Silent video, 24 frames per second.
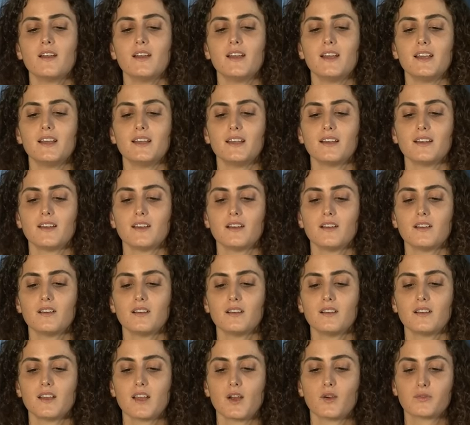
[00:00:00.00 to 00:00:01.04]
É,
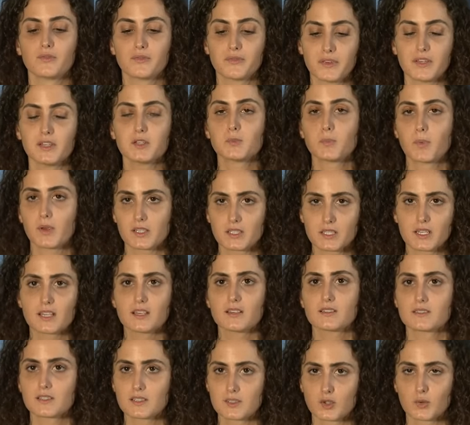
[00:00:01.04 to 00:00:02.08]
eu fiz
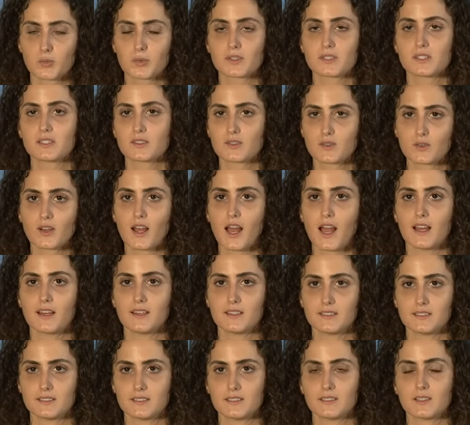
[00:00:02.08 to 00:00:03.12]
pesquisas sobre esses
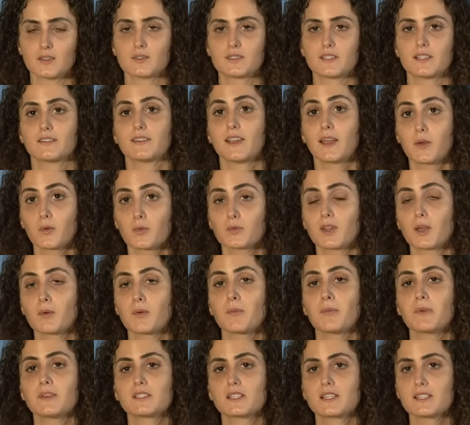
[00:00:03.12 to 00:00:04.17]
lugares. Então, assim, tem, tem
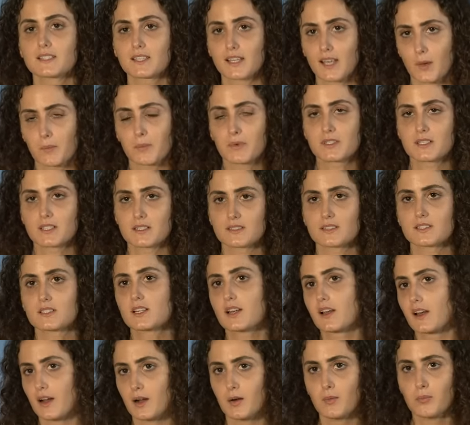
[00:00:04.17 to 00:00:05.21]
uma pesquisa que é a pesquisa de
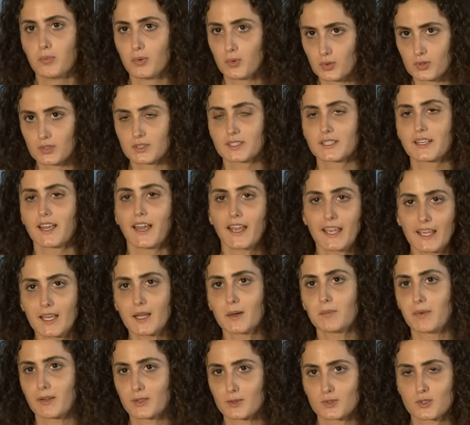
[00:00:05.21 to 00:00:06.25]
campo, que é
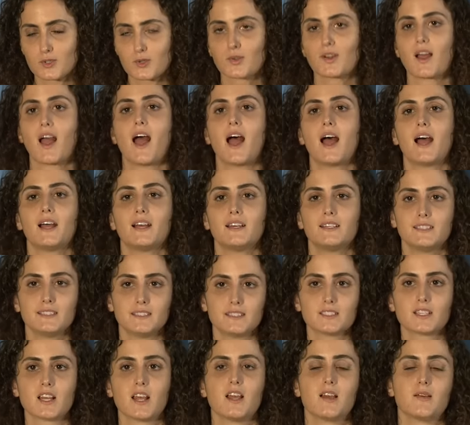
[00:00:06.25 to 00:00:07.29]
ir para os
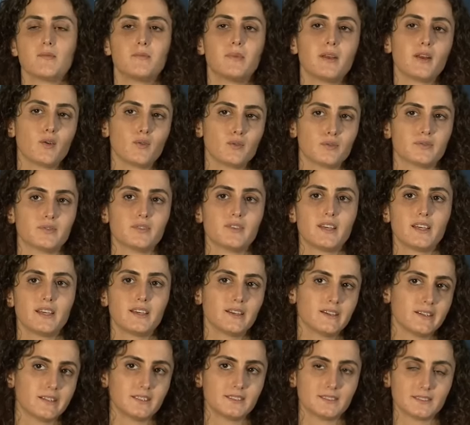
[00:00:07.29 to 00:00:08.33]
lugares, para eu
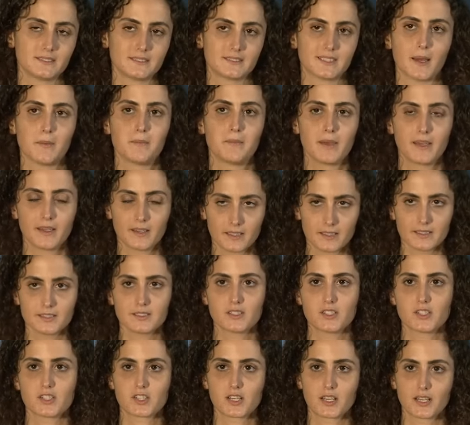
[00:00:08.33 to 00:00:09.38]
ver, saber
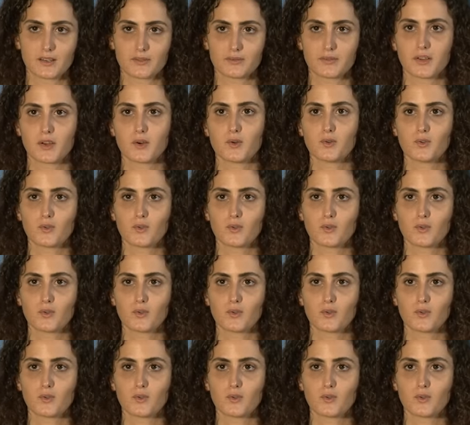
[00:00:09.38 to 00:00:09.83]
descrever o